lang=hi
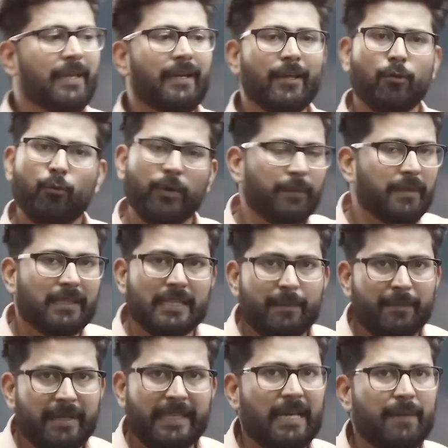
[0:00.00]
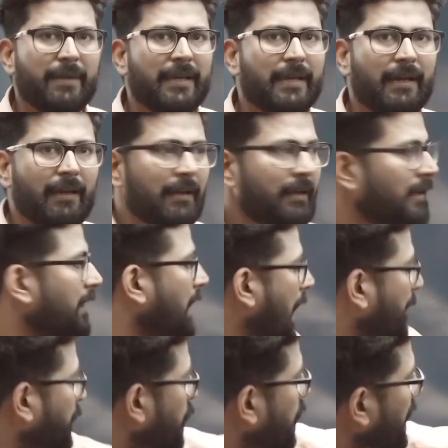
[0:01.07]
लिए कोई मतलब नहीं है एमए का
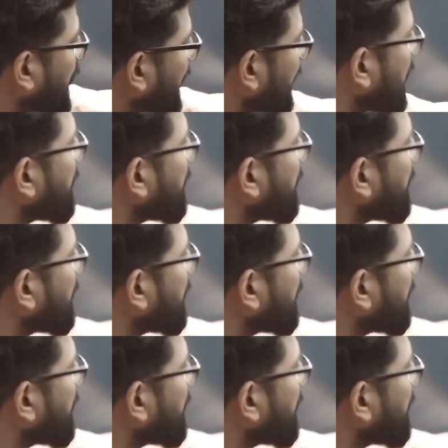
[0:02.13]
आपको करना